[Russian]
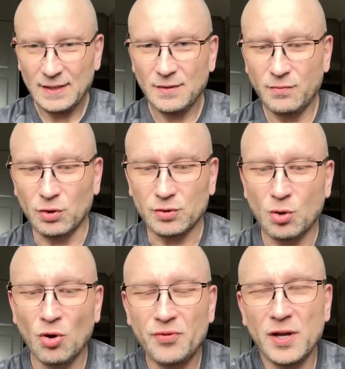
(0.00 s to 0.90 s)
Вот,
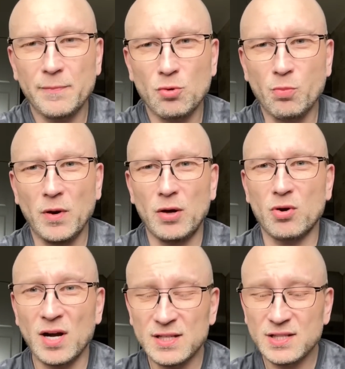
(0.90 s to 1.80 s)
кофе я покупаю
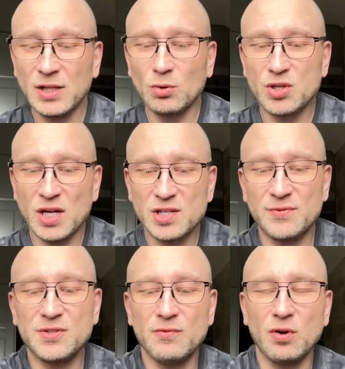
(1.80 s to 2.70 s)
разные, но
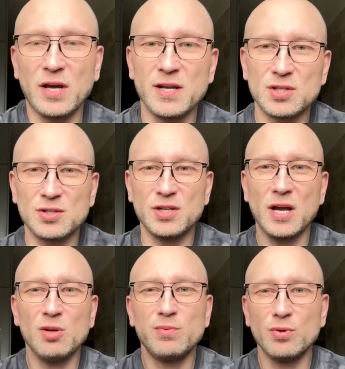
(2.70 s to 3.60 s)
чаще всего, конечно же,
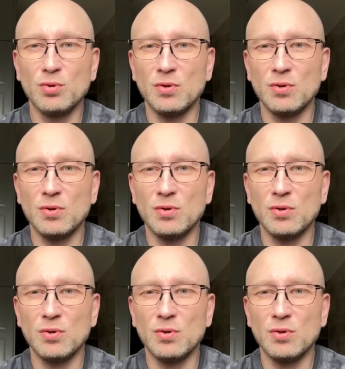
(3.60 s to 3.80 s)
я люблю